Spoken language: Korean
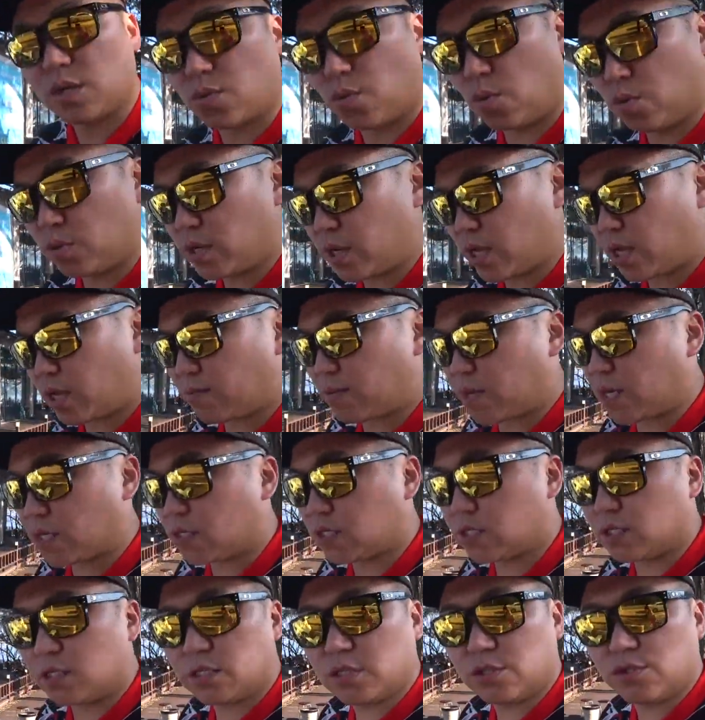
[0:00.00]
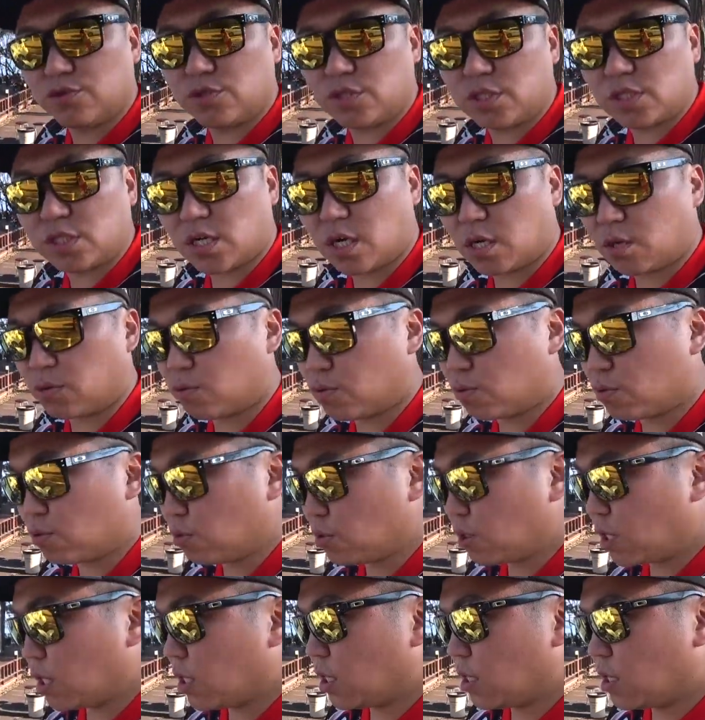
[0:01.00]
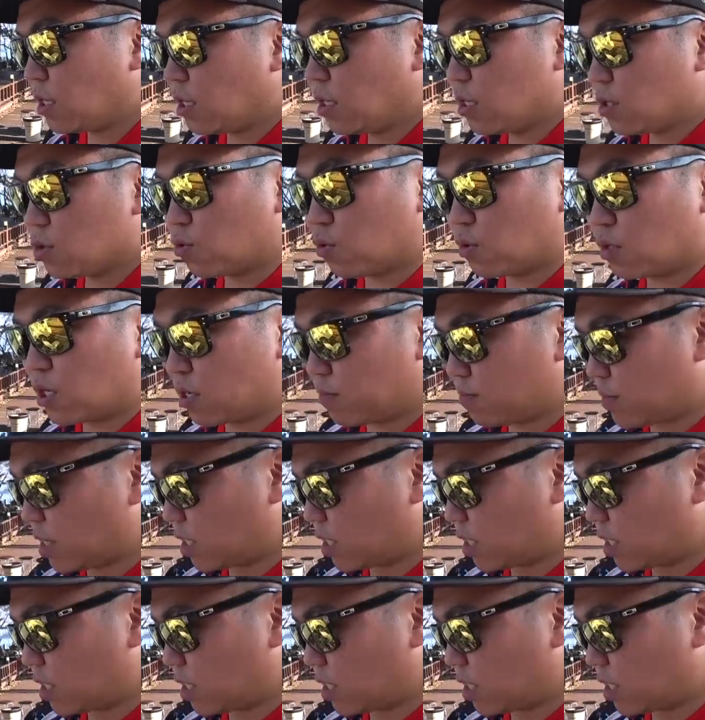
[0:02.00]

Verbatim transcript: 공랭 방식을 유지하고 공랭